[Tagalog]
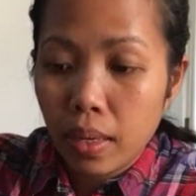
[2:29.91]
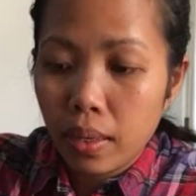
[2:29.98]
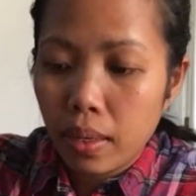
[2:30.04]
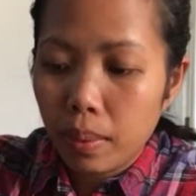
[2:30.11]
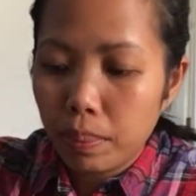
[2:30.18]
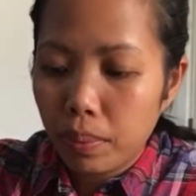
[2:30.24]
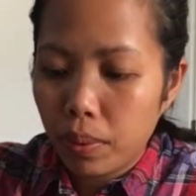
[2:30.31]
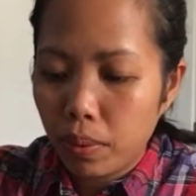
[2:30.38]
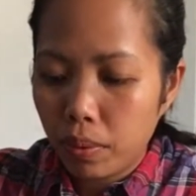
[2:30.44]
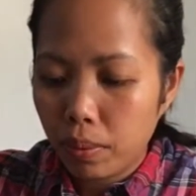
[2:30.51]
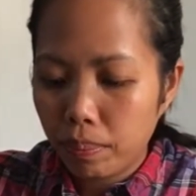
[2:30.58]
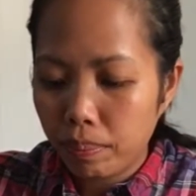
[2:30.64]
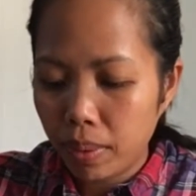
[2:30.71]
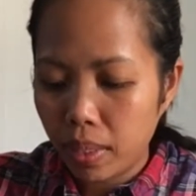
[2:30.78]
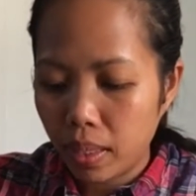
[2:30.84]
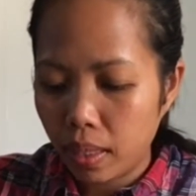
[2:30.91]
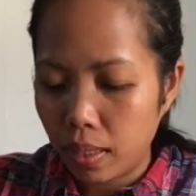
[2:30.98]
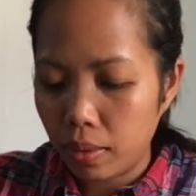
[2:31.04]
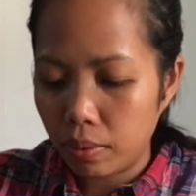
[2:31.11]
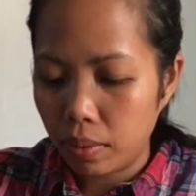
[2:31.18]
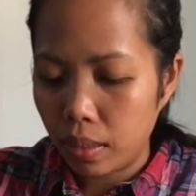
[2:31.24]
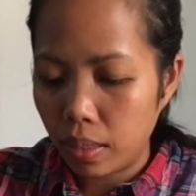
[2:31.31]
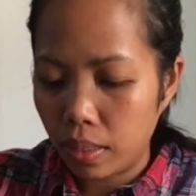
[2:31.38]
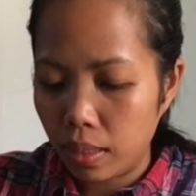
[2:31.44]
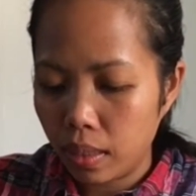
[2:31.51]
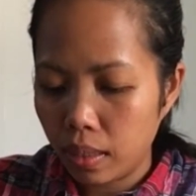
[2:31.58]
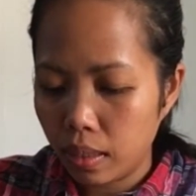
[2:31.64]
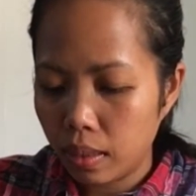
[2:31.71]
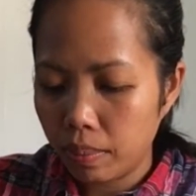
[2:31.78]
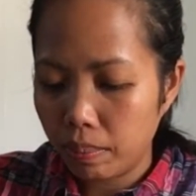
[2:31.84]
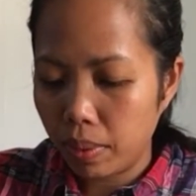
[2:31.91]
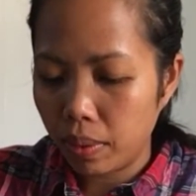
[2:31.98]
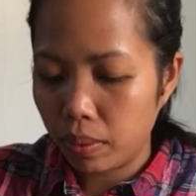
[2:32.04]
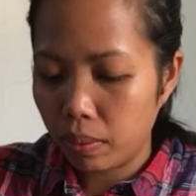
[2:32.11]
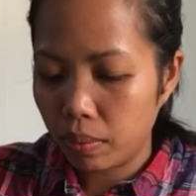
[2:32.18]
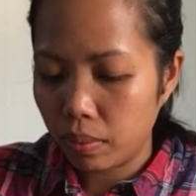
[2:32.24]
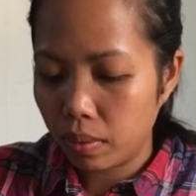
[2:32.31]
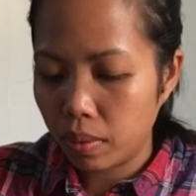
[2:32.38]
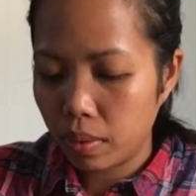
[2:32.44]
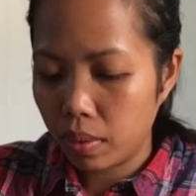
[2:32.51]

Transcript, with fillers: Yan po yung pinakaano ng beetroot.